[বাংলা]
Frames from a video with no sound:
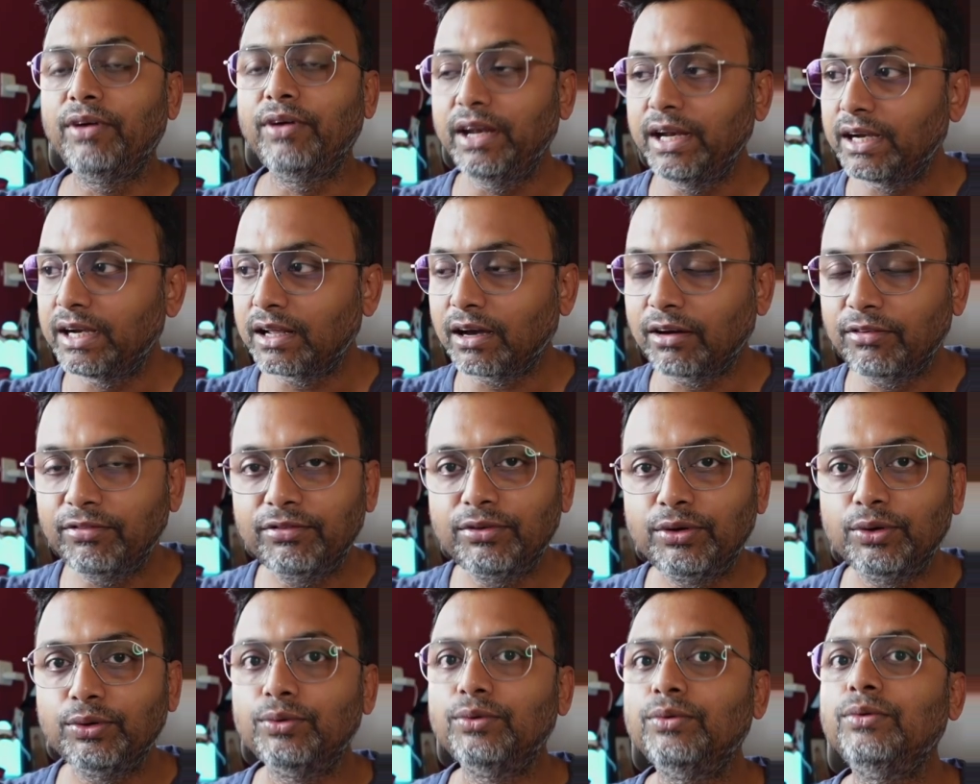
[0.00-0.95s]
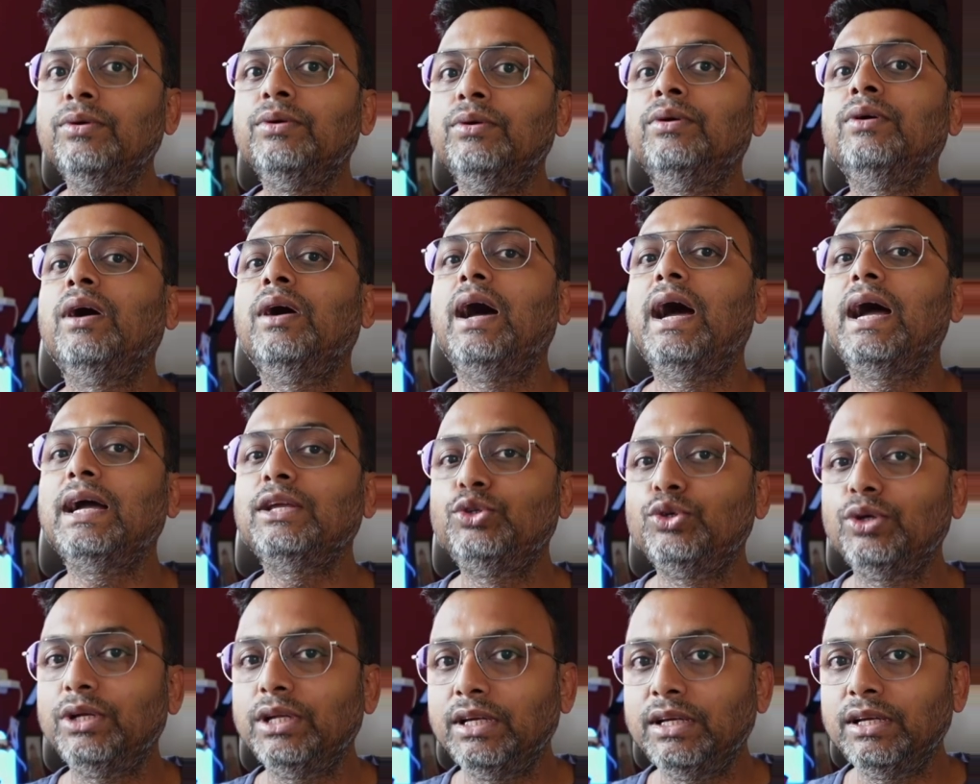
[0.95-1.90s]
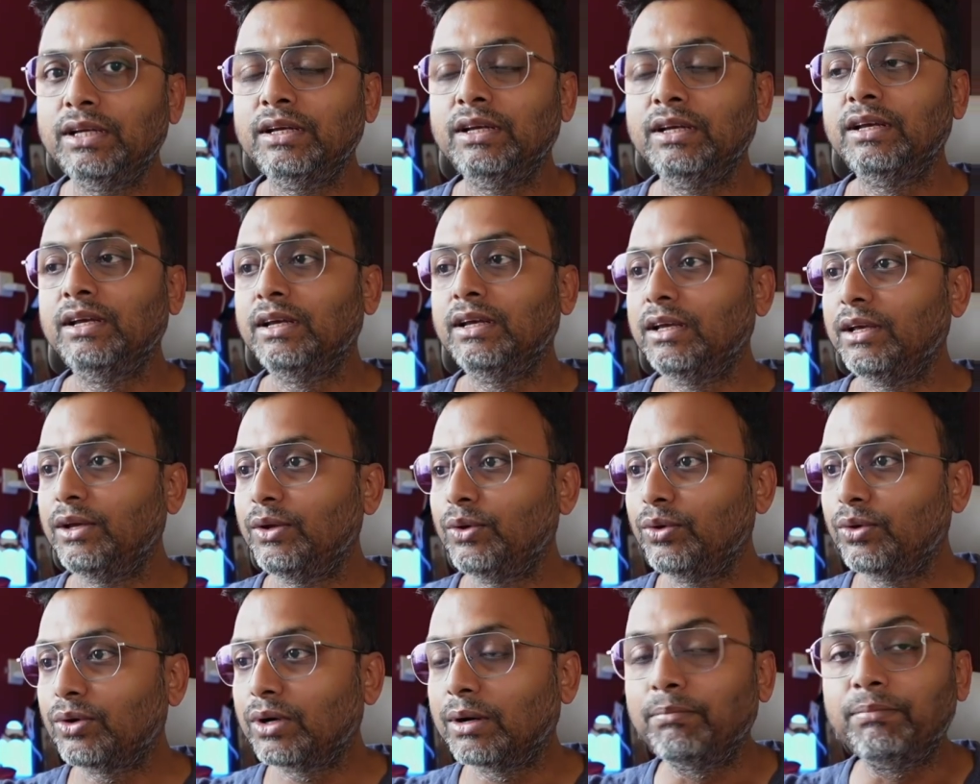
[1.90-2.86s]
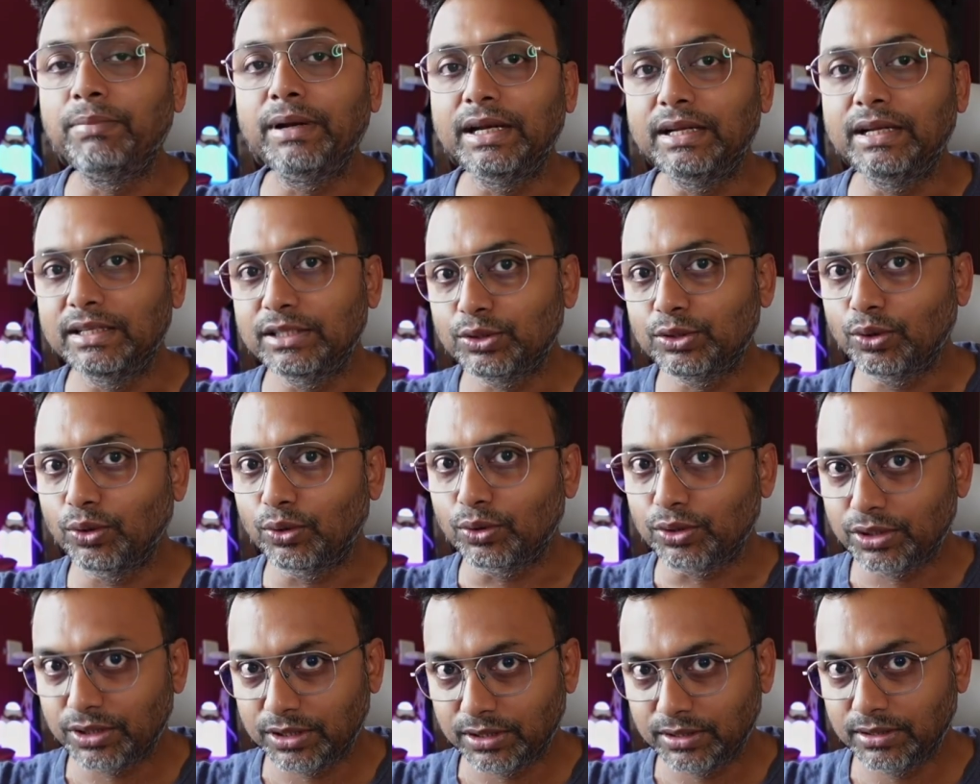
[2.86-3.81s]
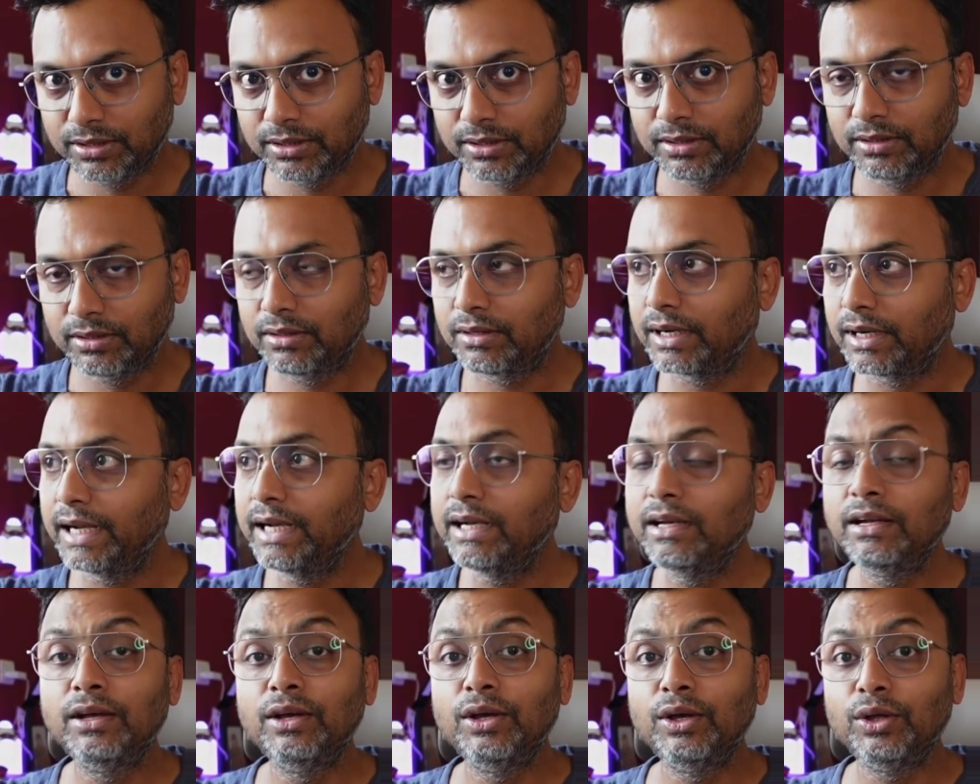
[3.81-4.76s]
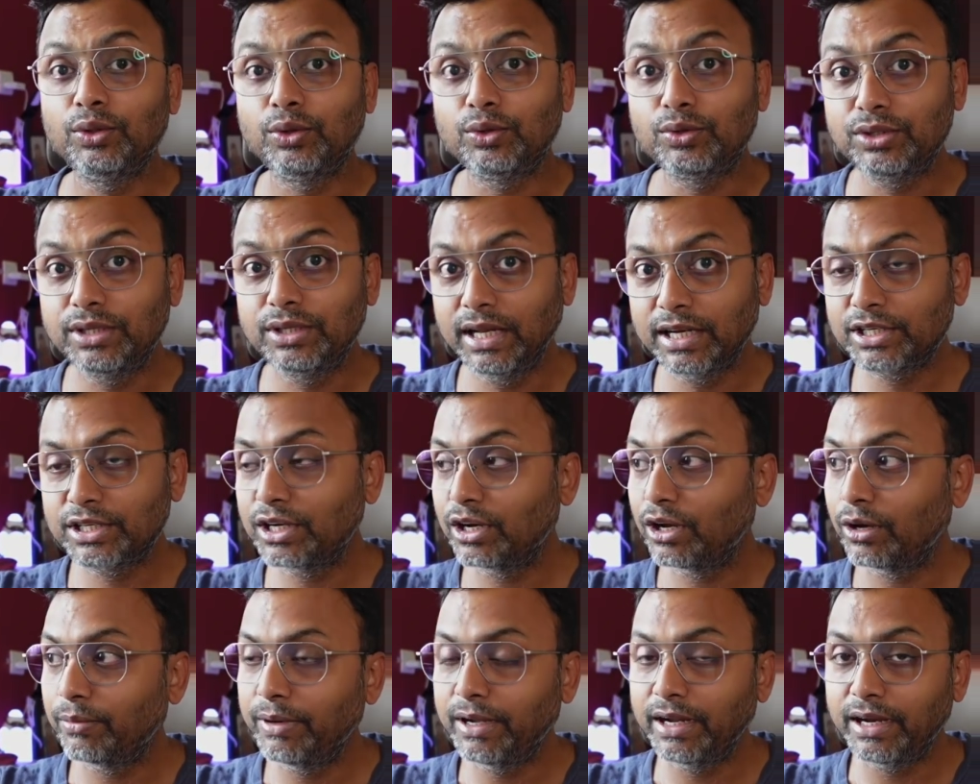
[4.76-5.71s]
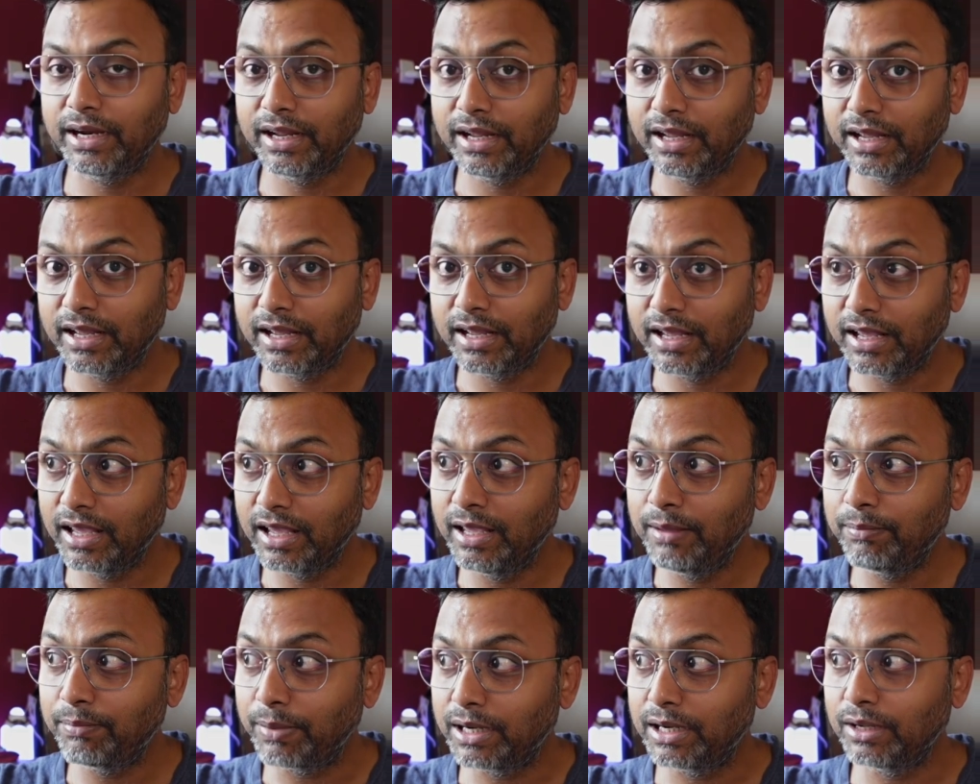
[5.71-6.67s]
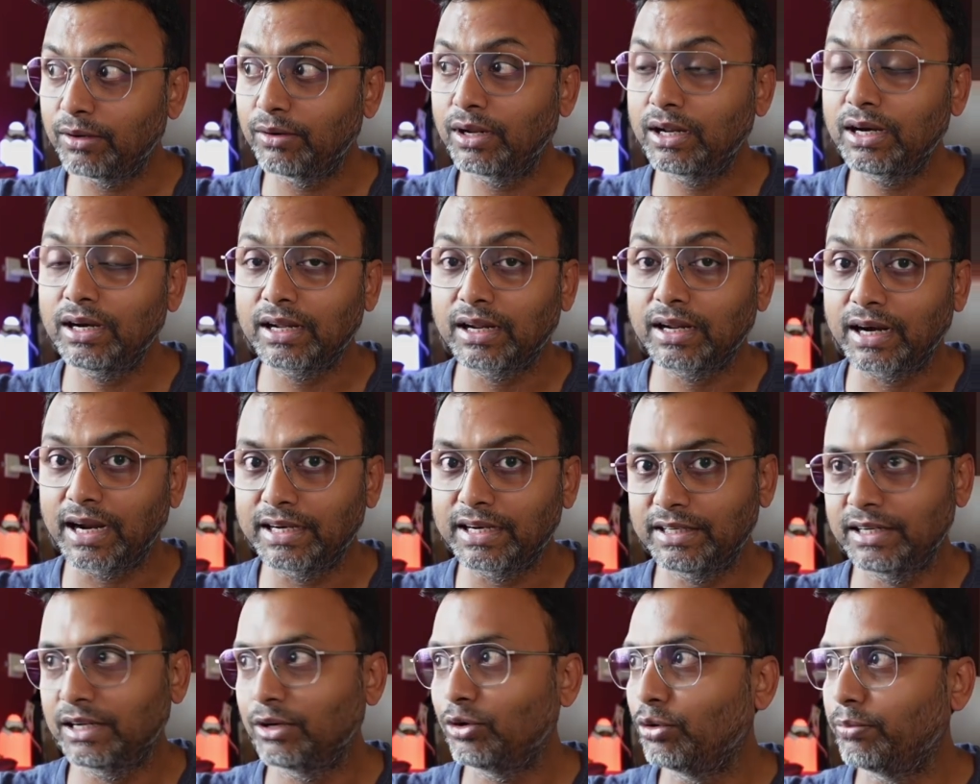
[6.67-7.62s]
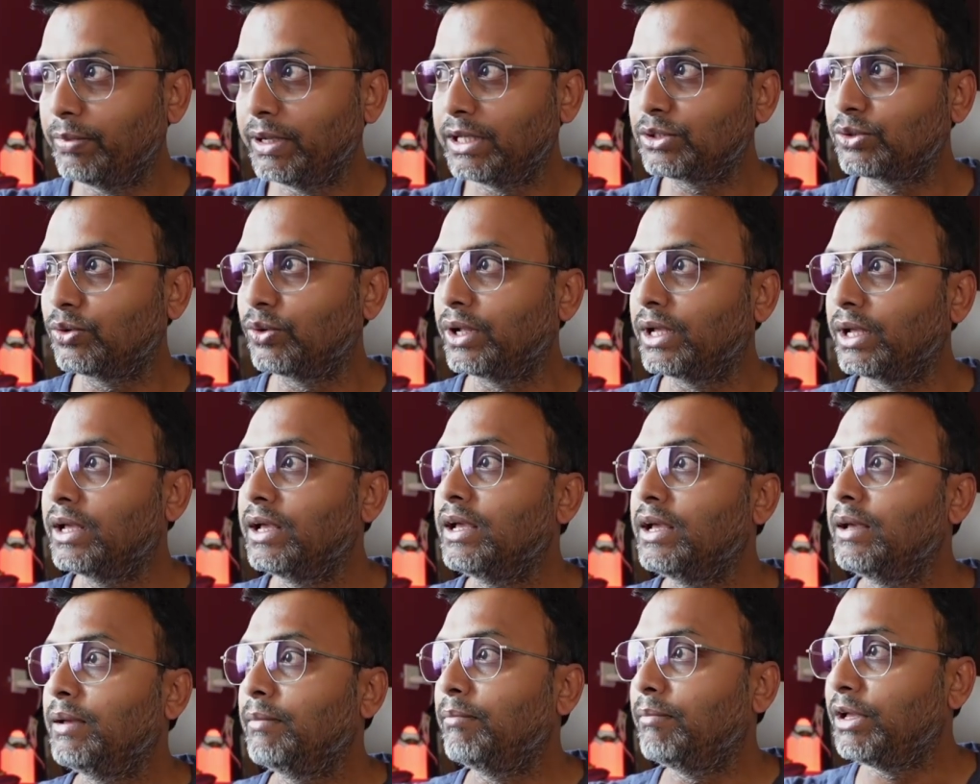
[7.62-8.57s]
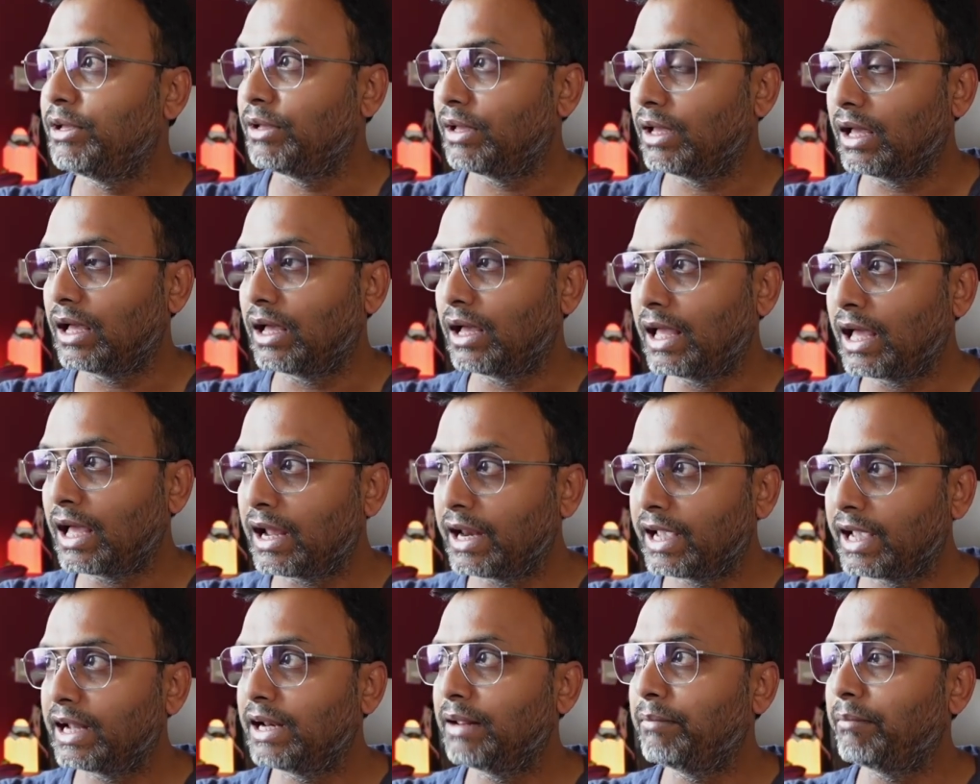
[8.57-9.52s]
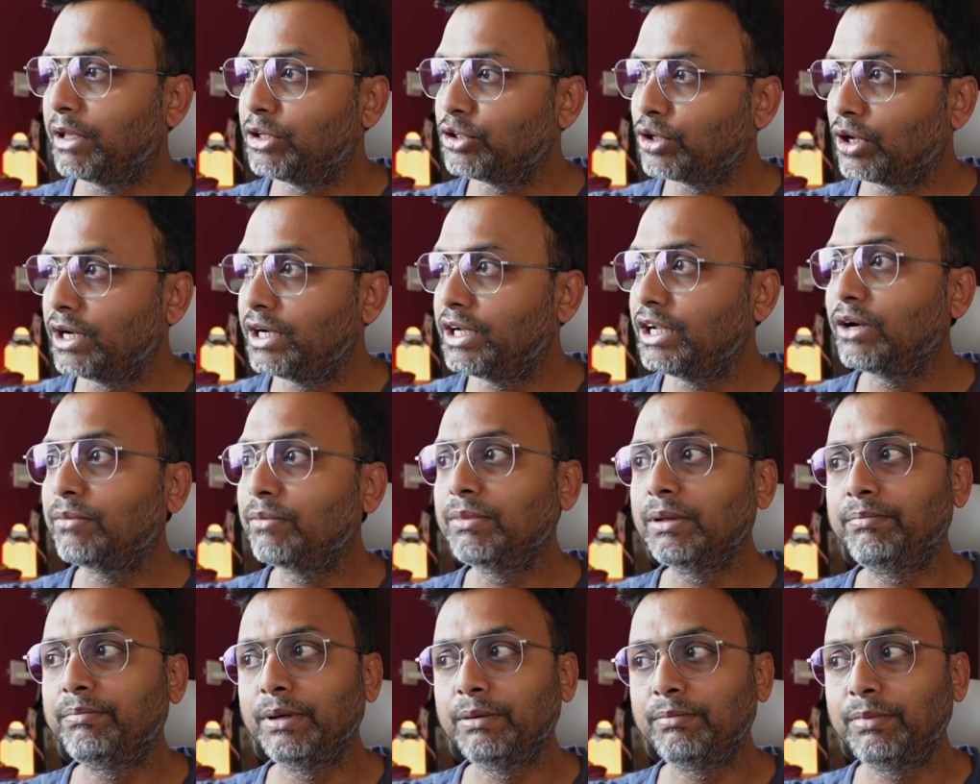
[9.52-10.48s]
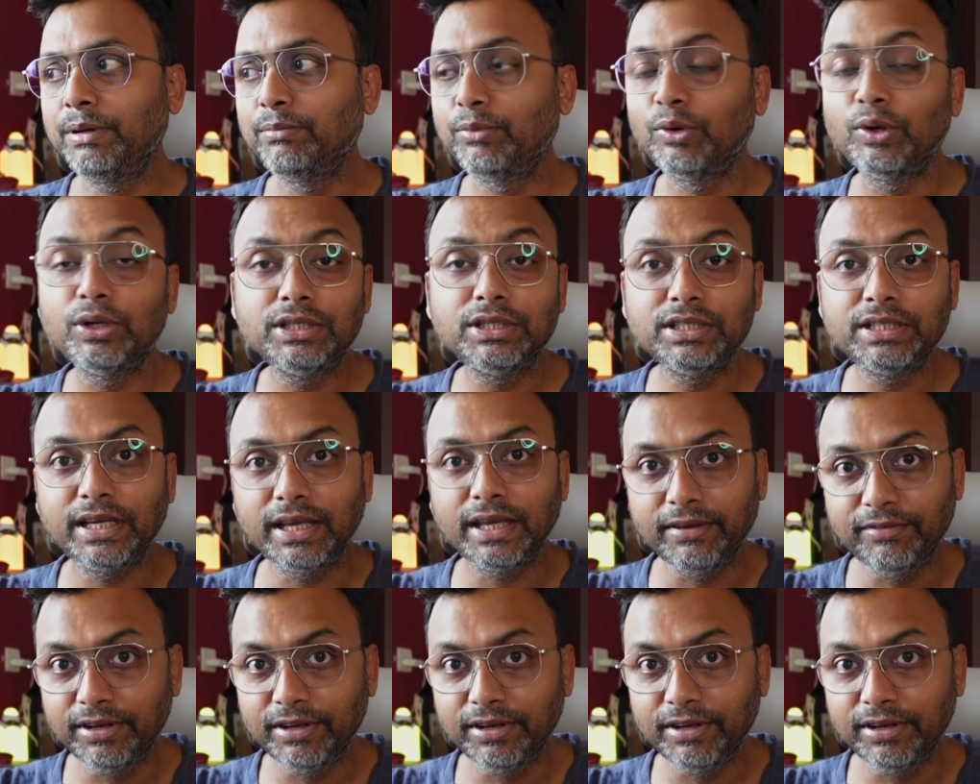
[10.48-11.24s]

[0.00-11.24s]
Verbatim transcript: ভেরি টাফ টু অ্যাকচুয়ালি you know complete this course রাইট তো সিলেকশন হবে এই পার্টিকুলার ক্রাইটেরিয়াগুলো বেস করে মে আর এখানে মেজরিটি অফ দ্য পিপল বলেছে যে